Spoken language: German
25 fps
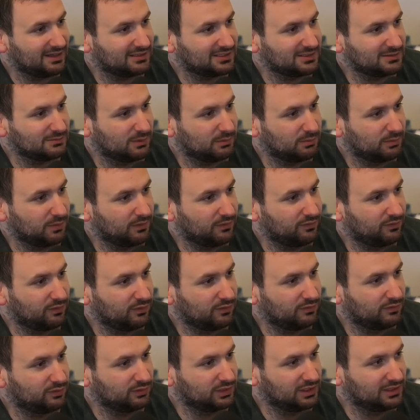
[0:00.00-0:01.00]
sind wir bei
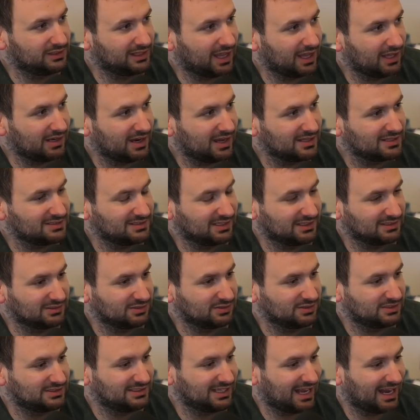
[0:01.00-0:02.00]
583, also
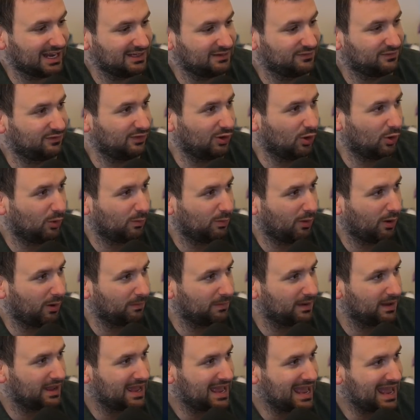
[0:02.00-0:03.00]
das ist relativ low pop.